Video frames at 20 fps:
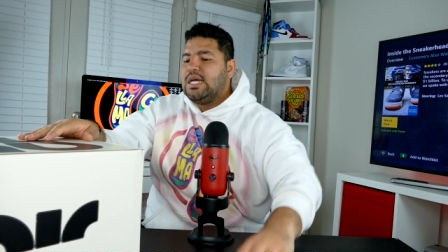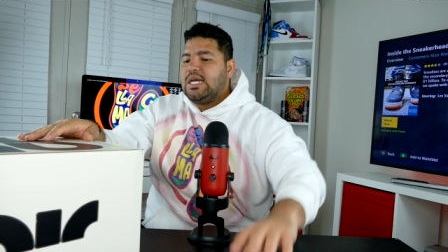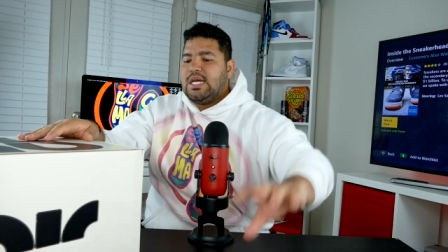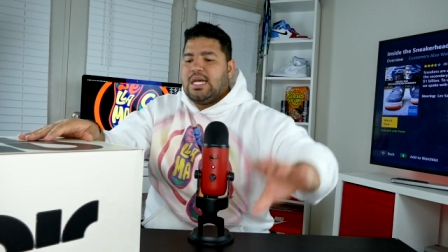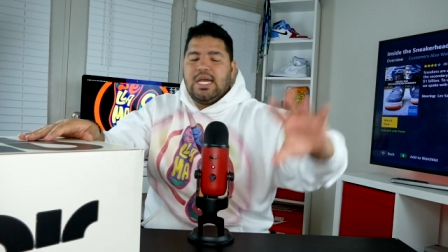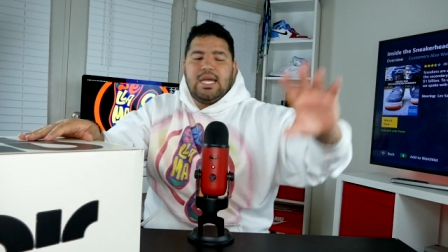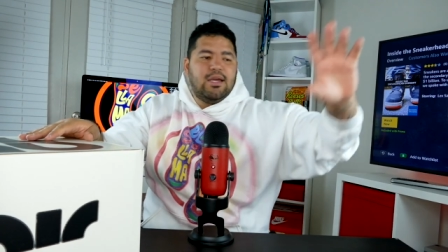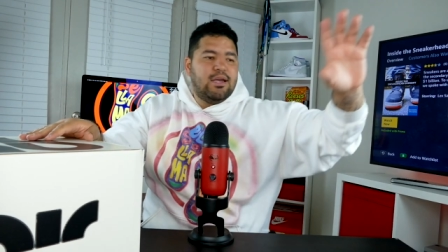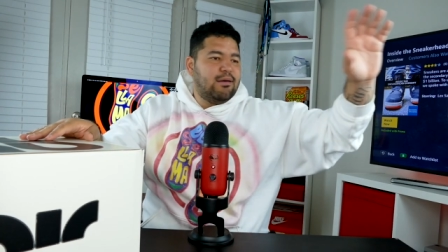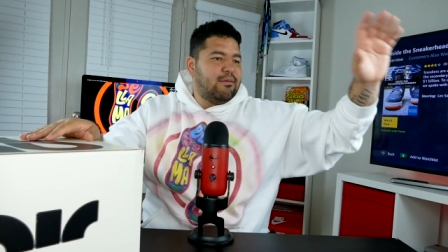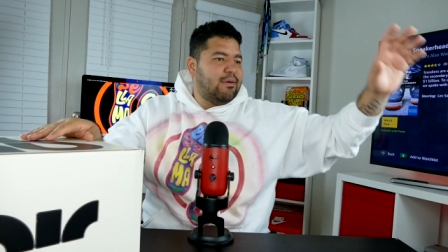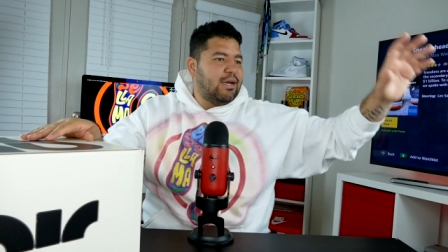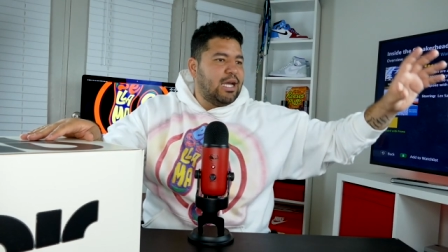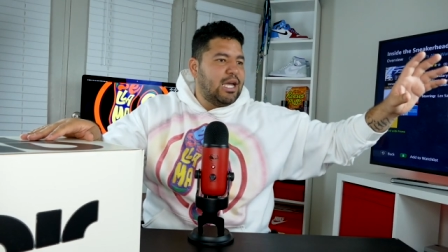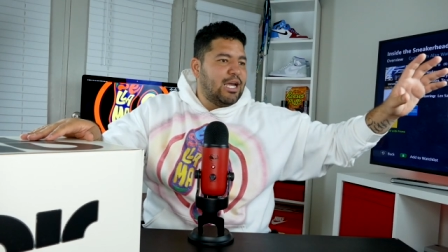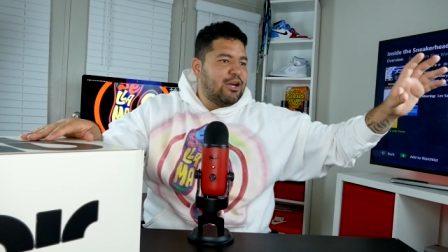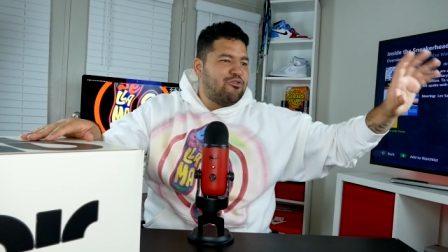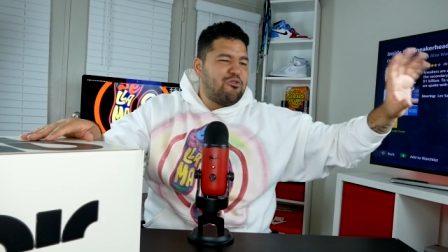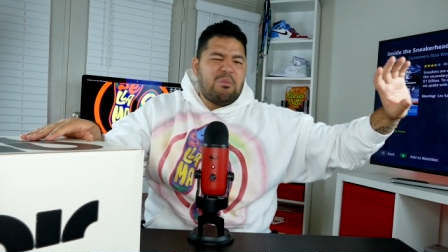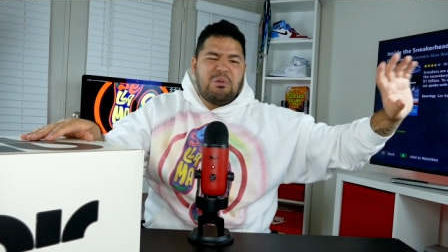Eh,
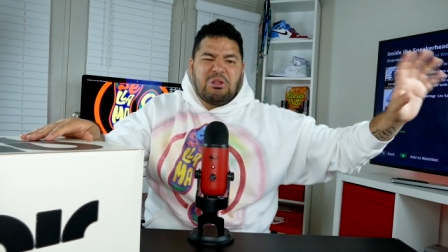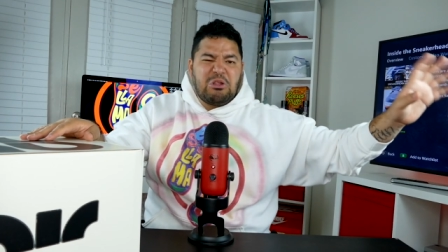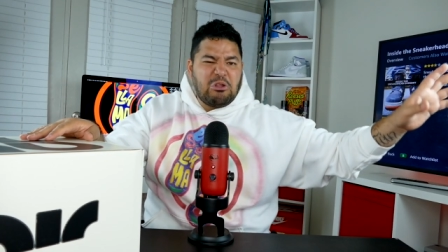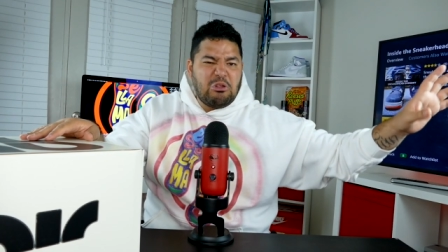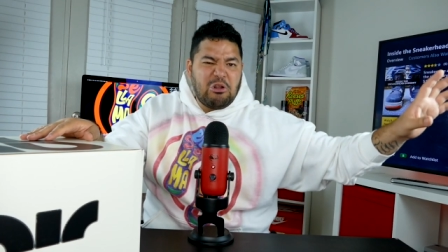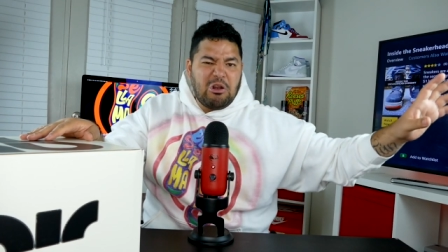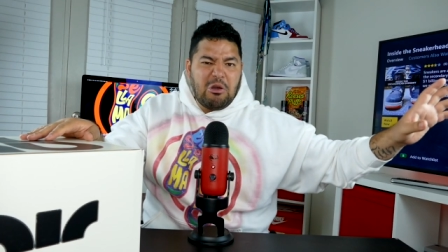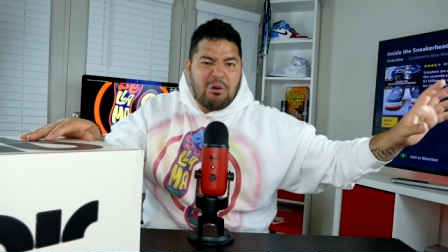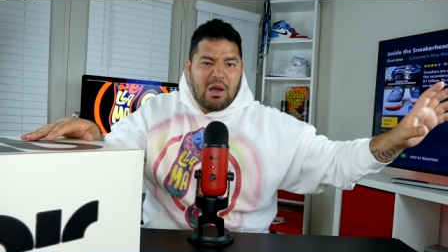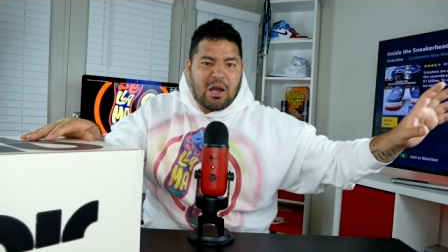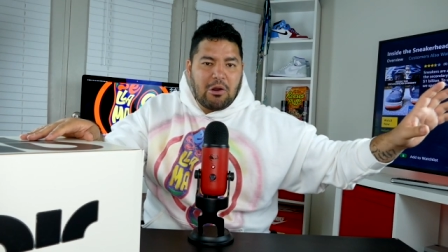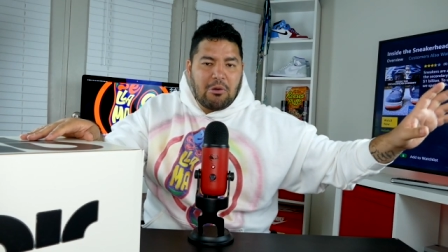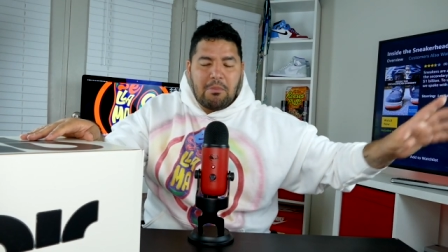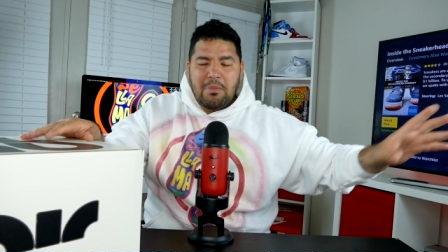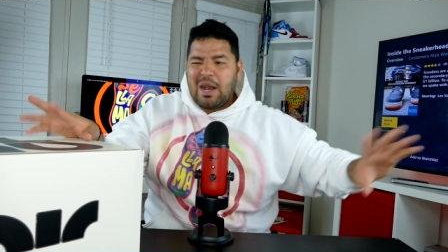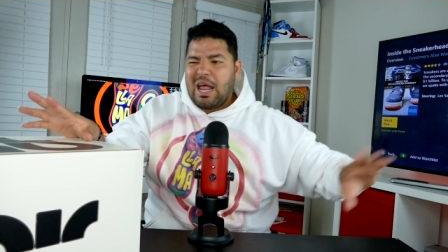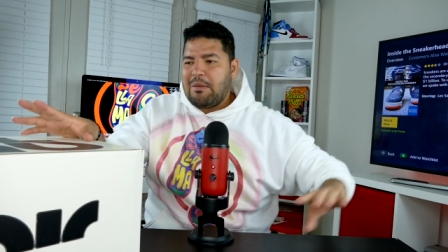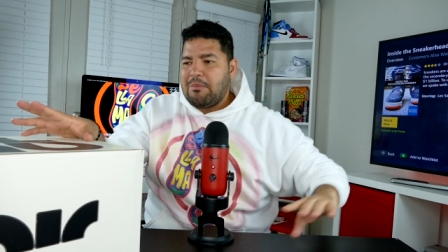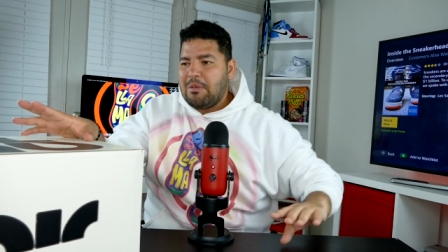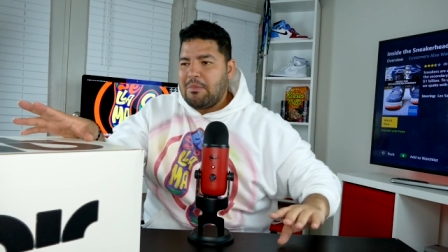en un momento no los iba a
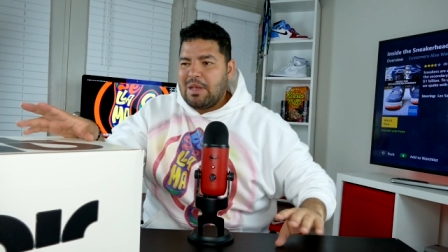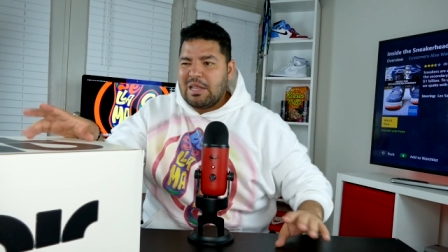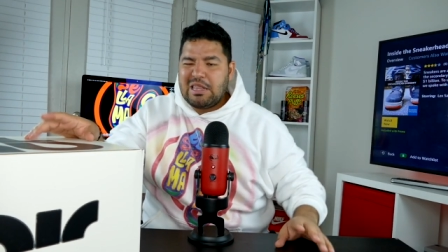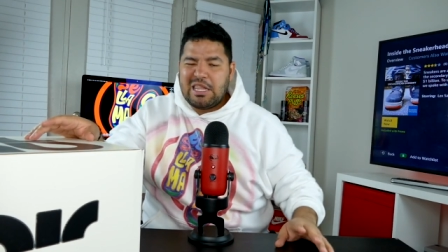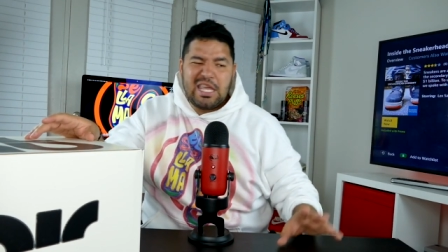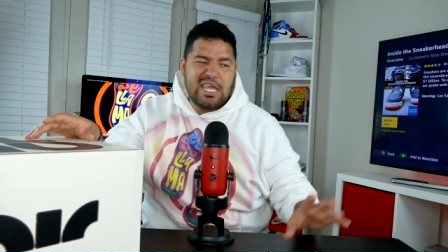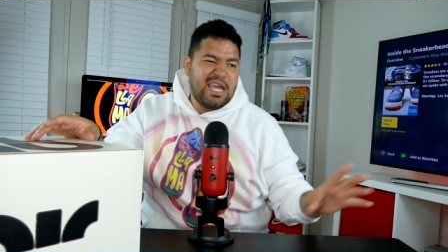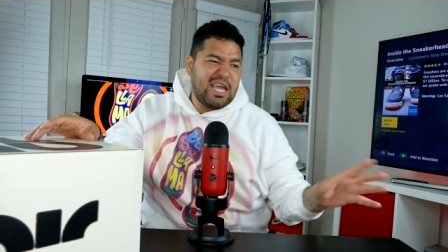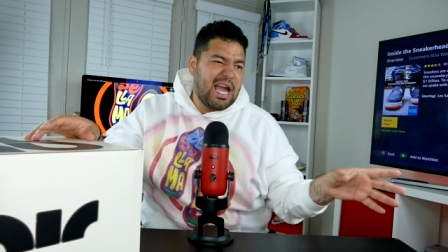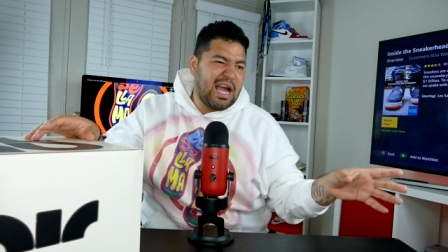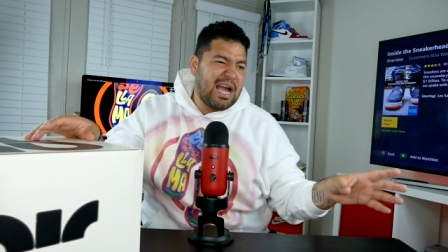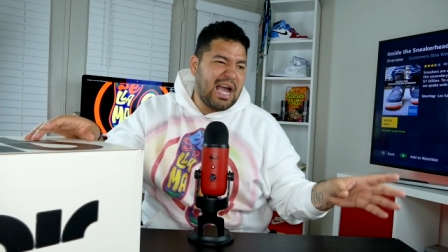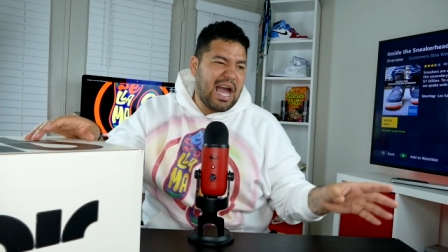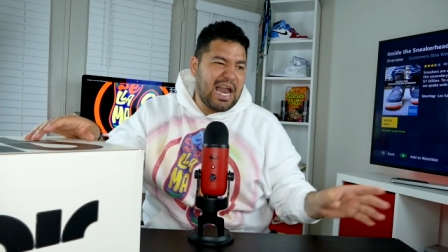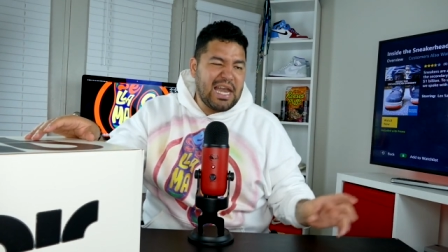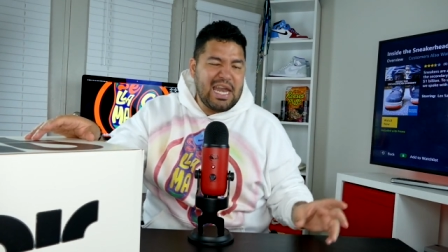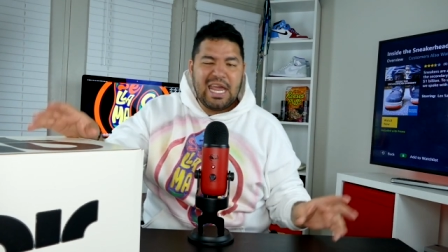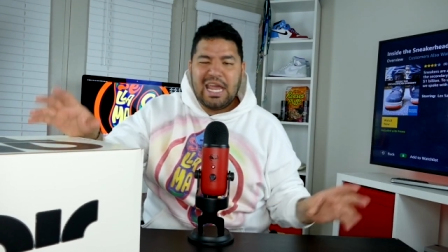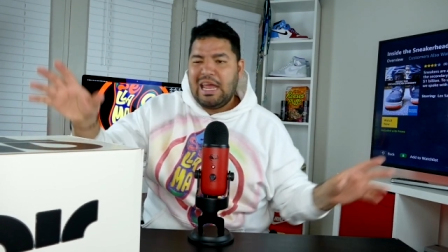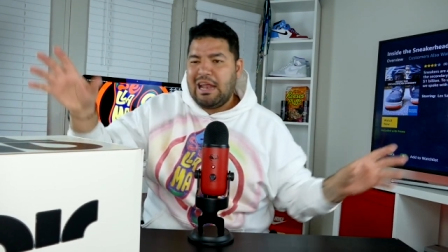comprar, me metí,
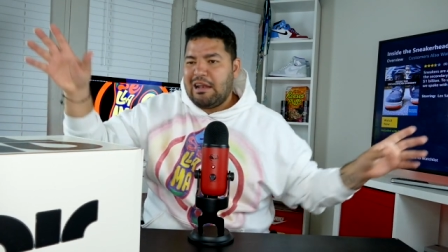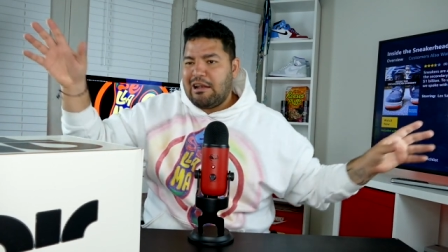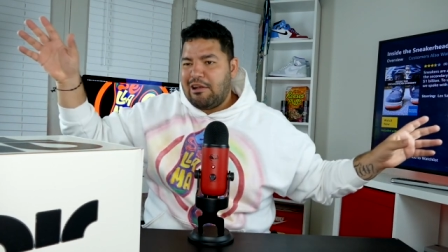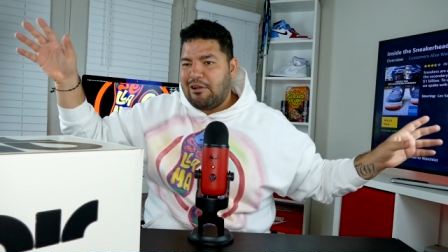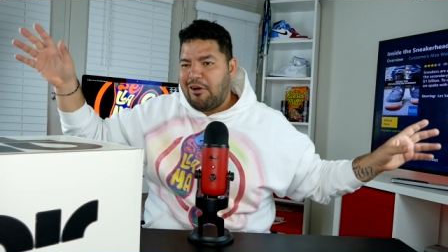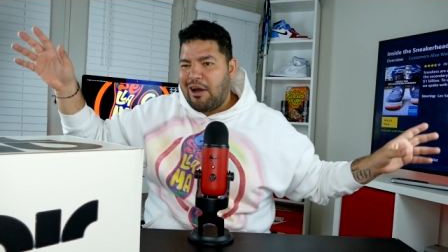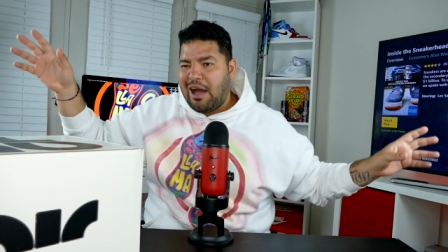gané, los